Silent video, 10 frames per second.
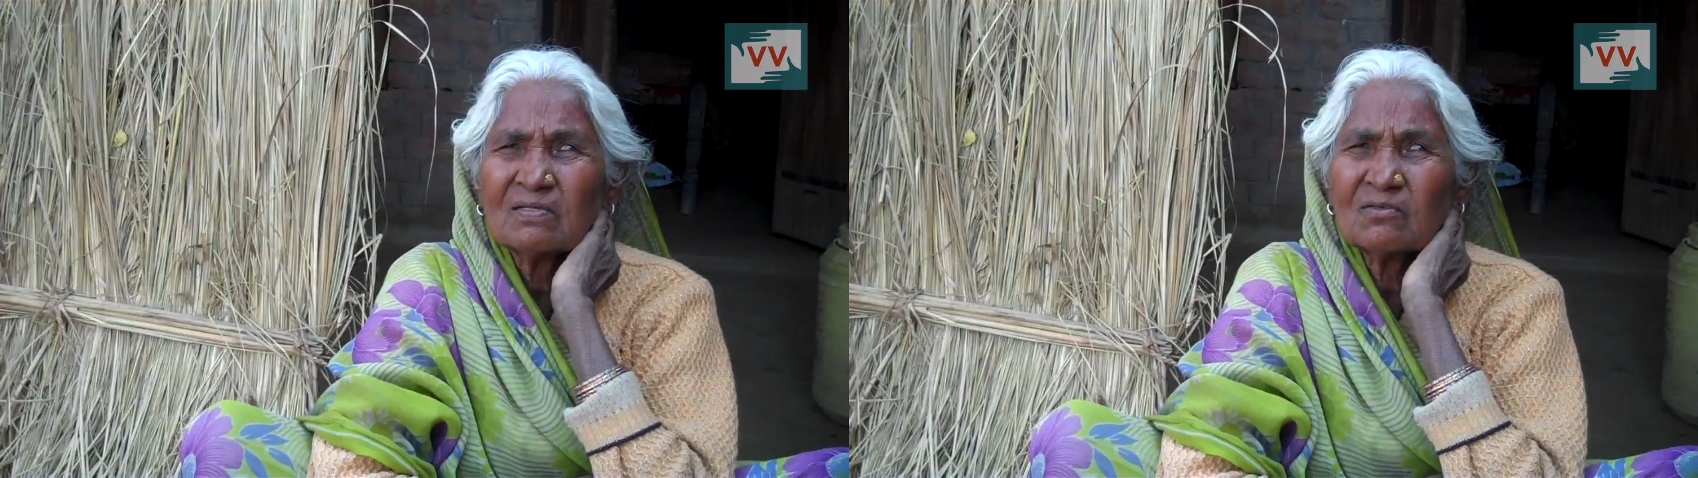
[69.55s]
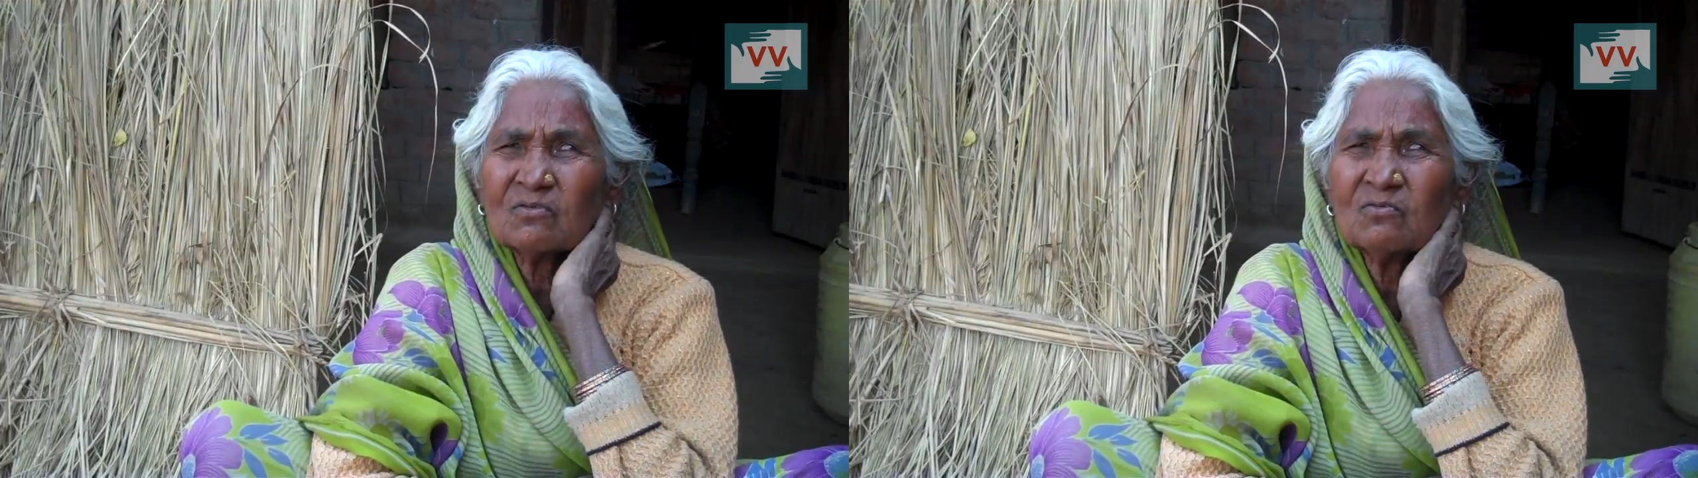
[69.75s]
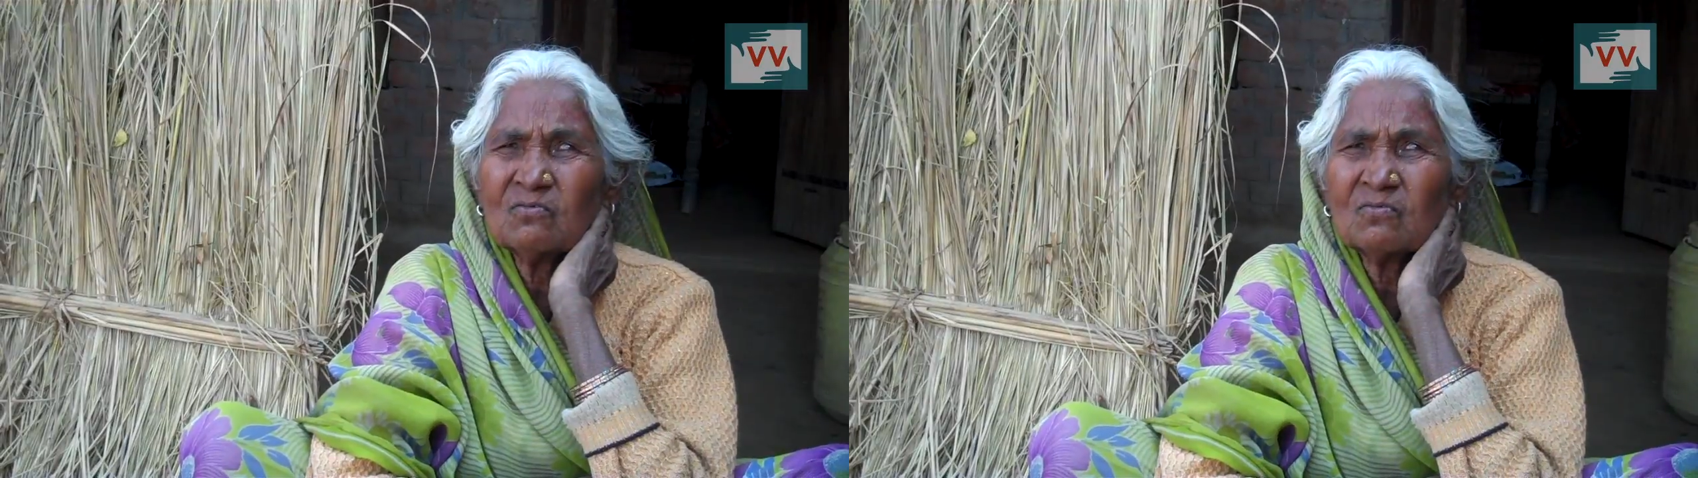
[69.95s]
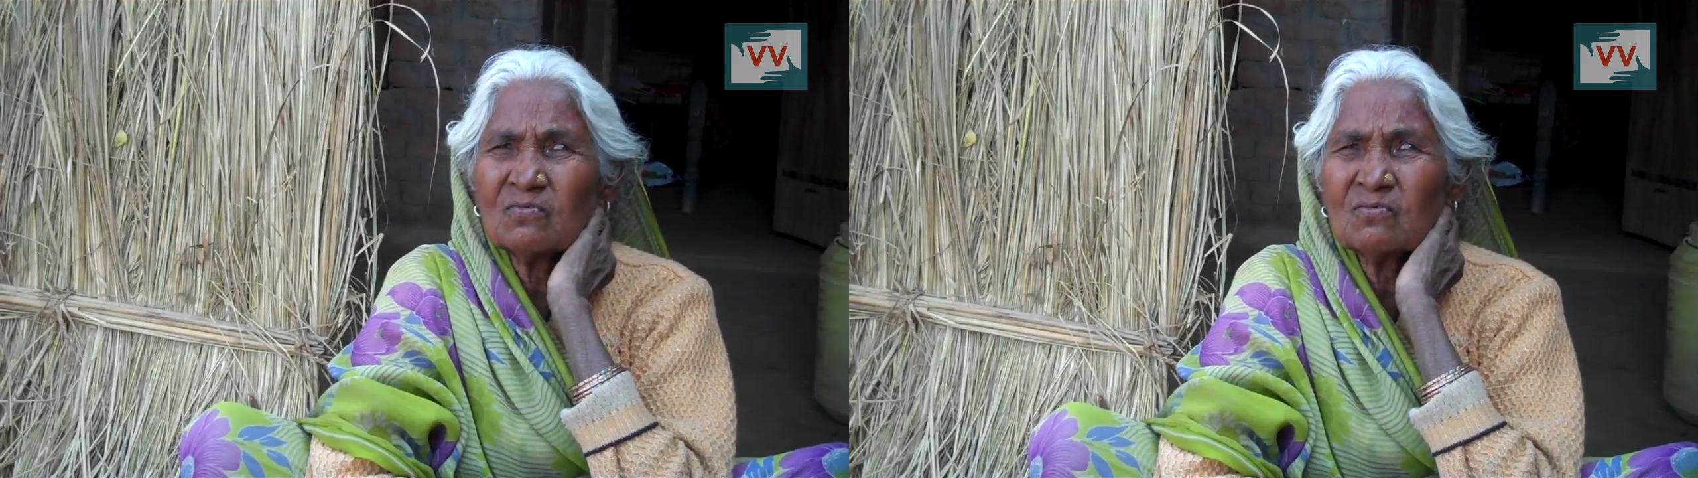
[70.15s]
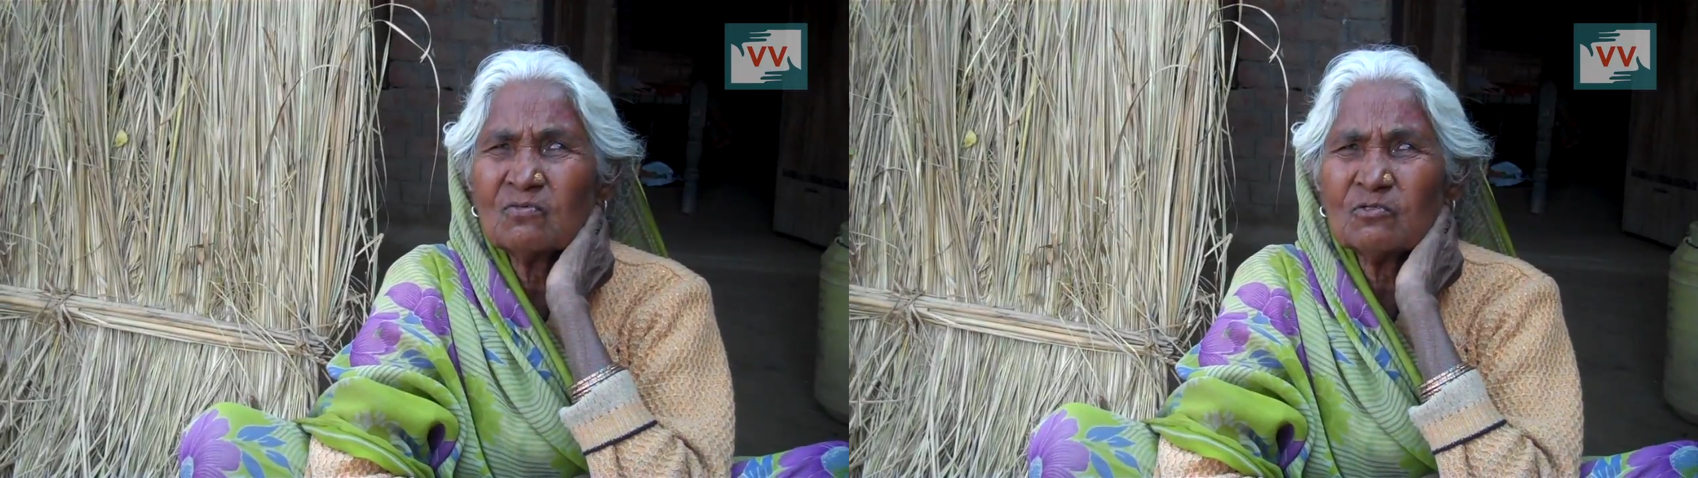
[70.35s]
तो
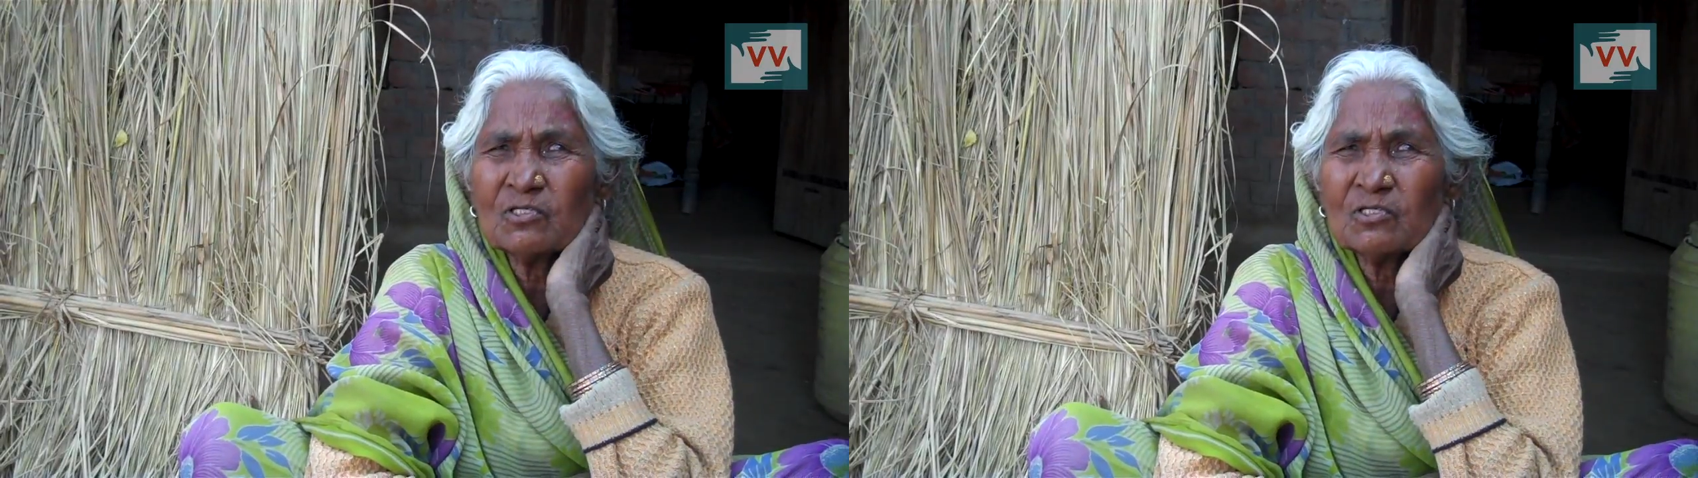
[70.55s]
कुछ